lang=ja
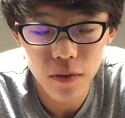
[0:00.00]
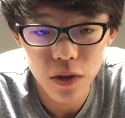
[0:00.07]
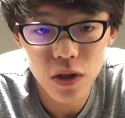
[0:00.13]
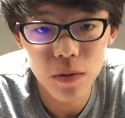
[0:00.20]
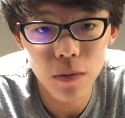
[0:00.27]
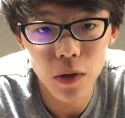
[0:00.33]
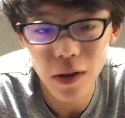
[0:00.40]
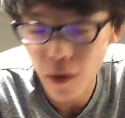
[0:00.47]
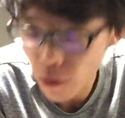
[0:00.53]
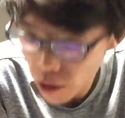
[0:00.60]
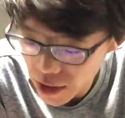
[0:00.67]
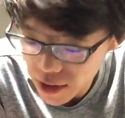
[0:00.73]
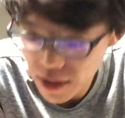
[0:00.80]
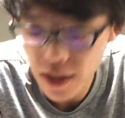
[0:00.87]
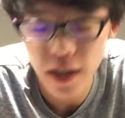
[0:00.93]
こっちも
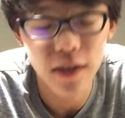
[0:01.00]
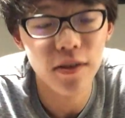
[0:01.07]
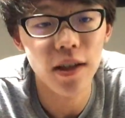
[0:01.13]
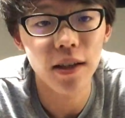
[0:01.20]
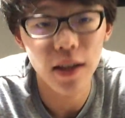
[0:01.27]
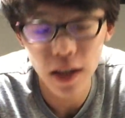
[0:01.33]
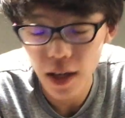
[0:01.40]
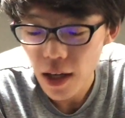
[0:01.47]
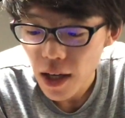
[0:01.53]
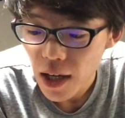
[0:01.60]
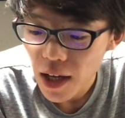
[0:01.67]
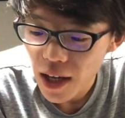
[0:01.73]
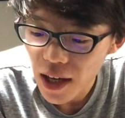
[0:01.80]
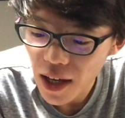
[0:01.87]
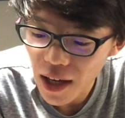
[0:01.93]
岡崎体育さんで、
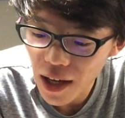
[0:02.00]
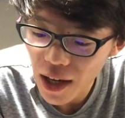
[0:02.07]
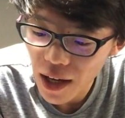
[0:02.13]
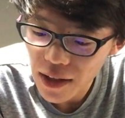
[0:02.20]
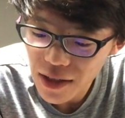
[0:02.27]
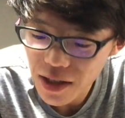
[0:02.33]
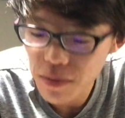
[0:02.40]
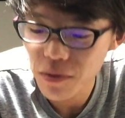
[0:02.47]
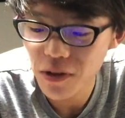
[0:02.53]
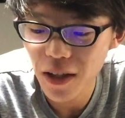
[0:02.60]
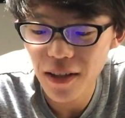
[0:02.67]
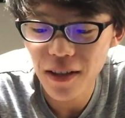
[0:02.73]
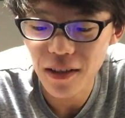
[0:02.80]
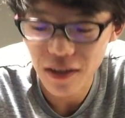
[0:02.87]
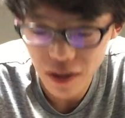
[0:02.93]
えー、久しぶりに
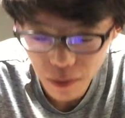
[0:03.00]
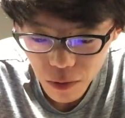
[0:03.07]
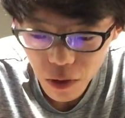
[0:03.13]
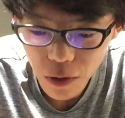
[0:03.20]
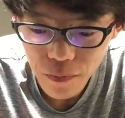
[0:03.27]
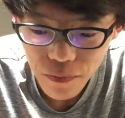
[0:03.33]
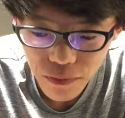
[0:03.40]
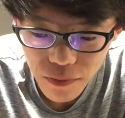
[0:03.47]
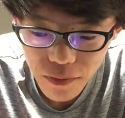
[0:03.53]
歌ったんですけども、